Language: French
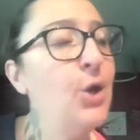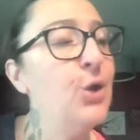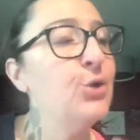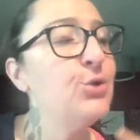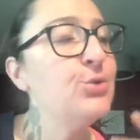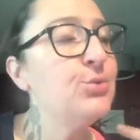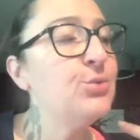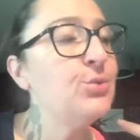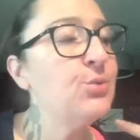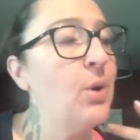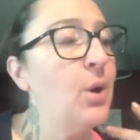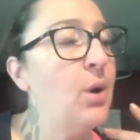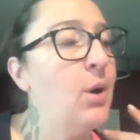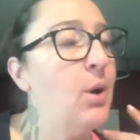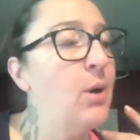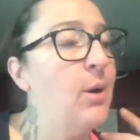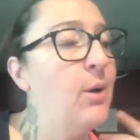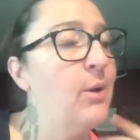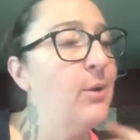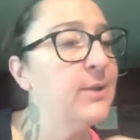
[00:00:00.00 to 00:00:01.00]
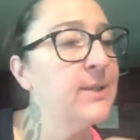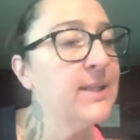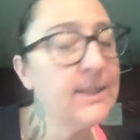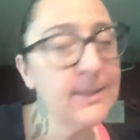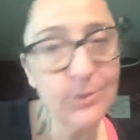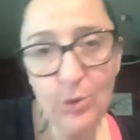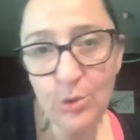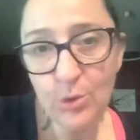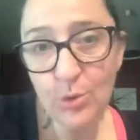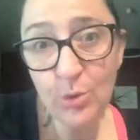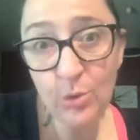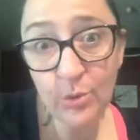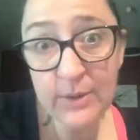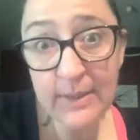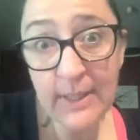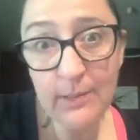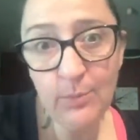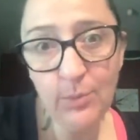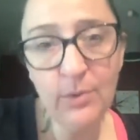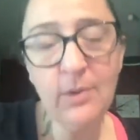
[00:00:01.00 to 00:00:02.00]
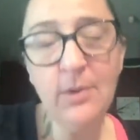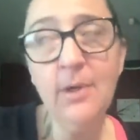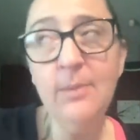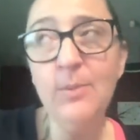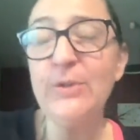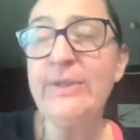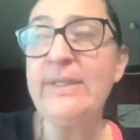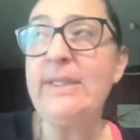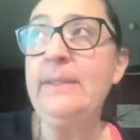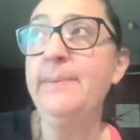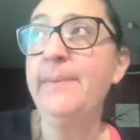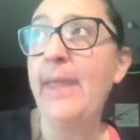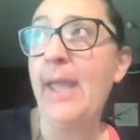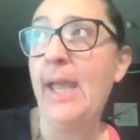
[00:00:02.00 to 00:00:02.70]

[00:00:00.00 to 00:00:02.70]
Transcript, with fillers: sur euh, qu'est-ce que je conseille pour commencer.